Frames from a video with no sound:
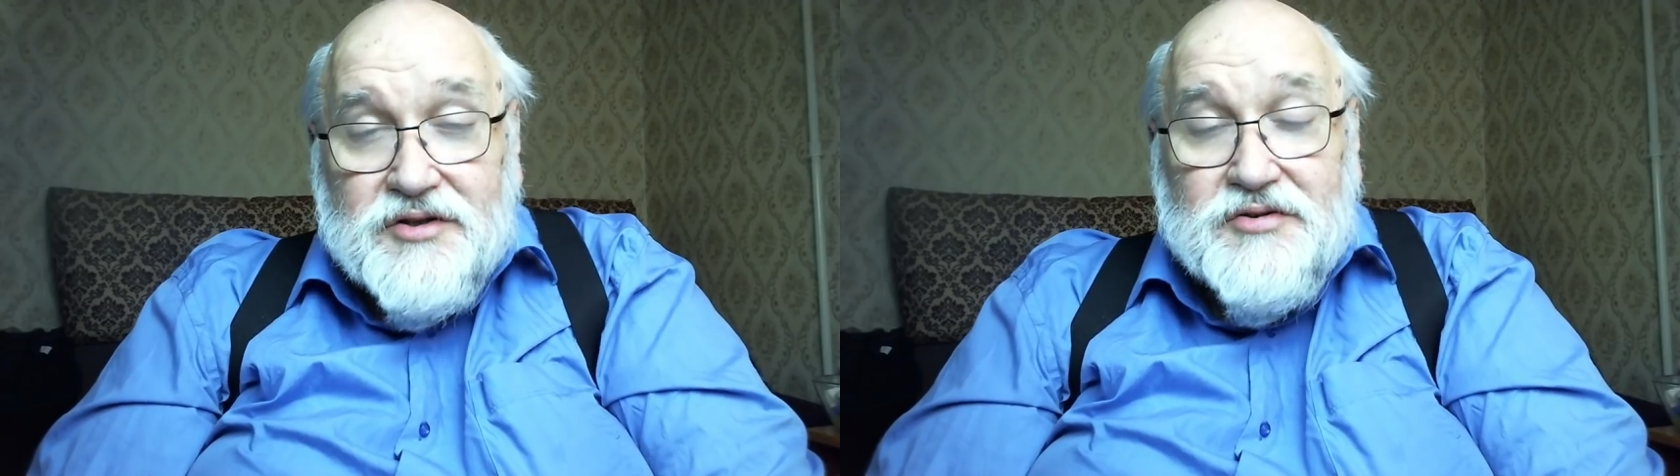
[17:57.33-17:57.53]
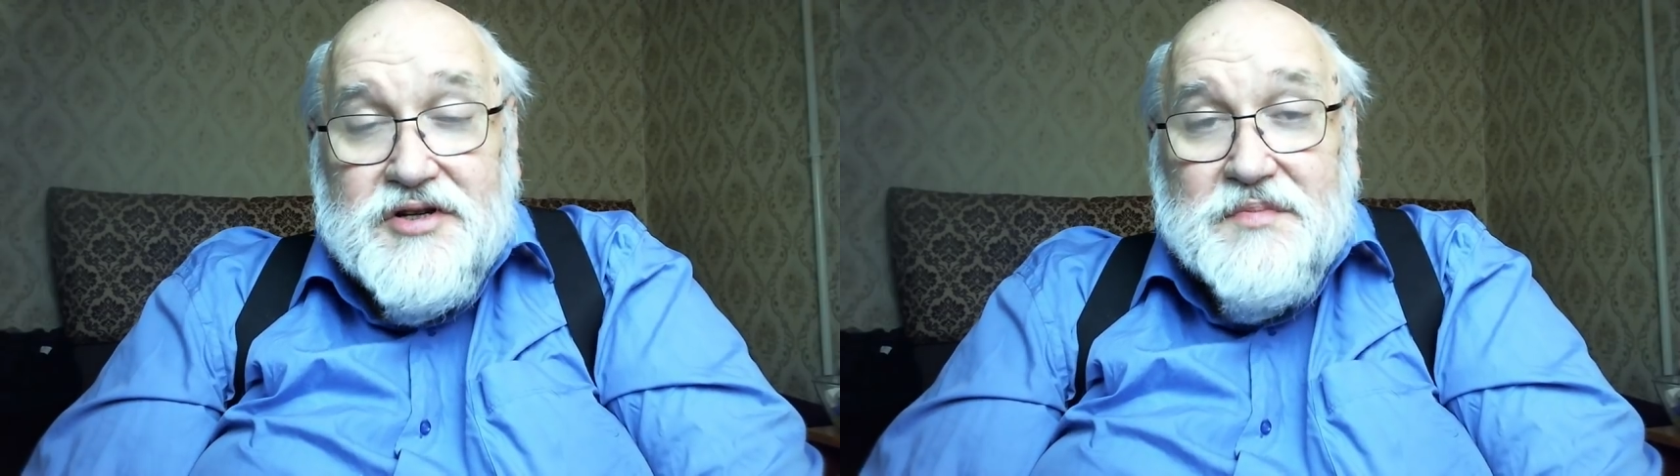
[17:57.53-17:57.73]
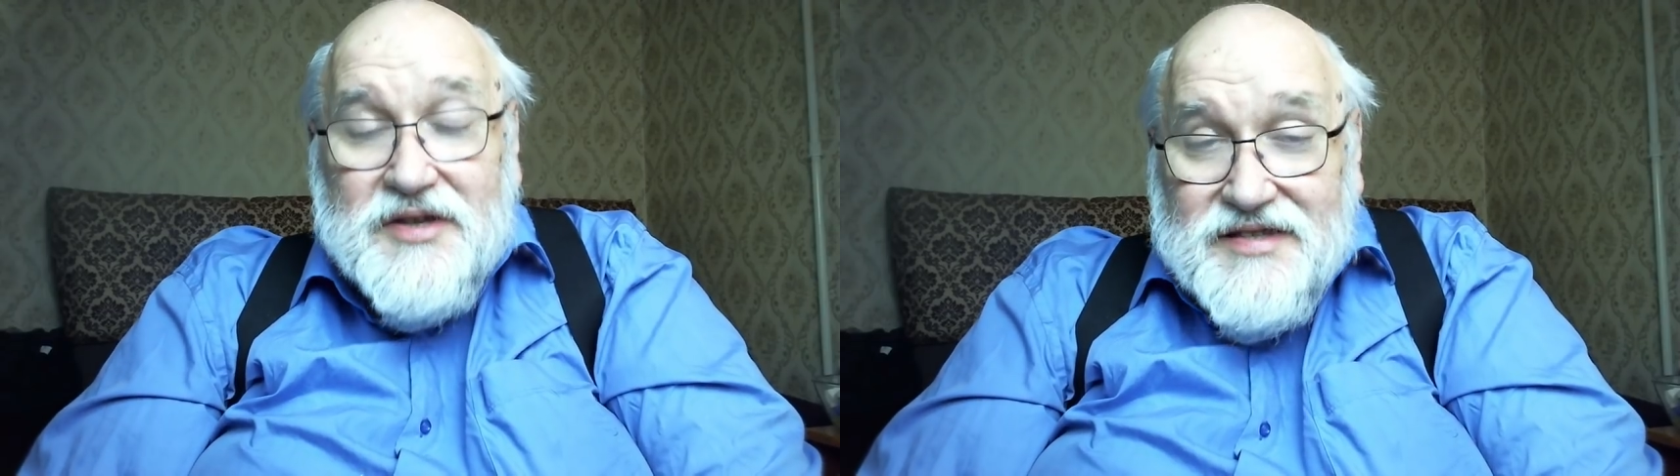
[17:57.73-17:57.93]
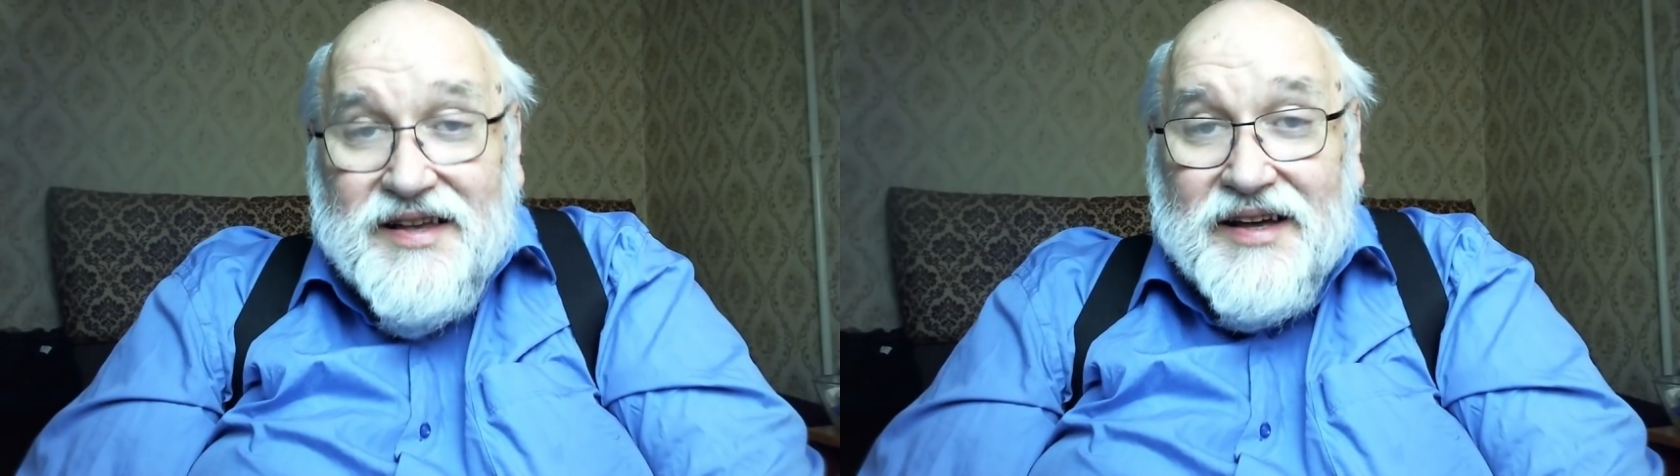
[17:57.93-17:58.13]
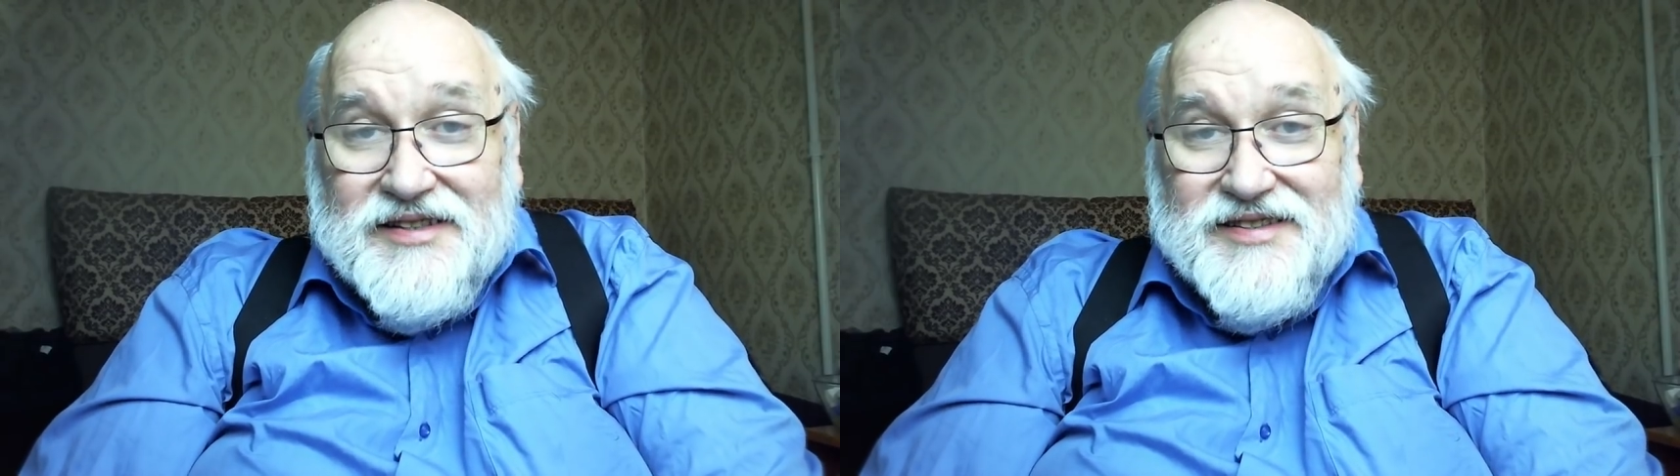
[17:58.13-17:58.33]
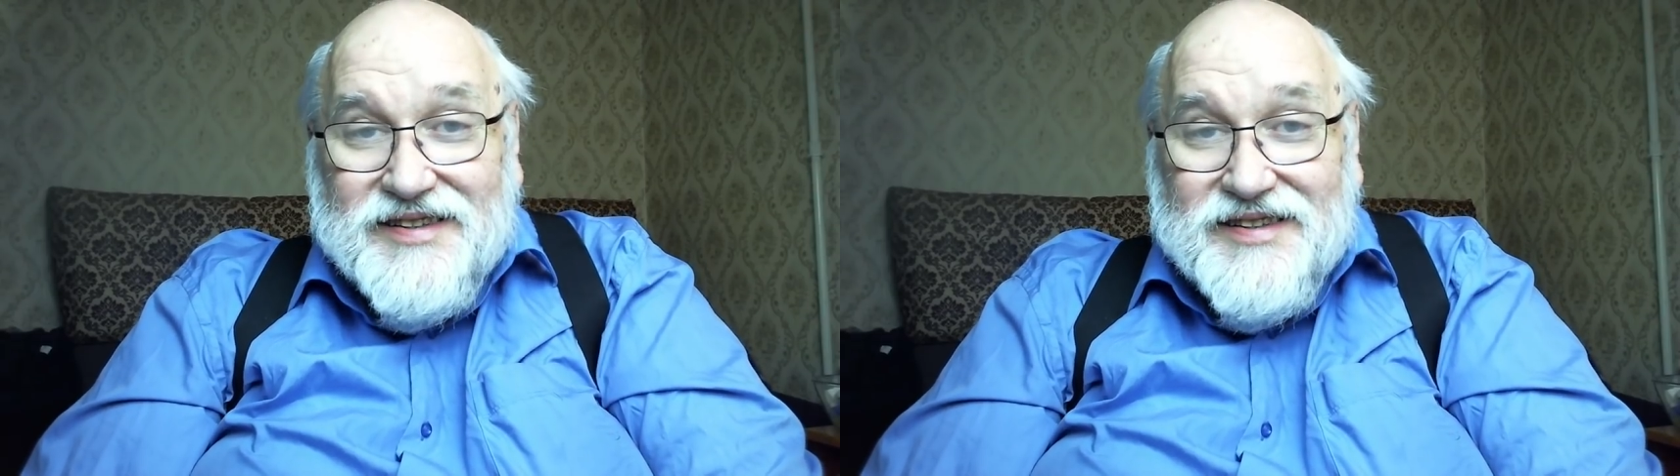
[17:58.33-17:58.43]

но уже без нас.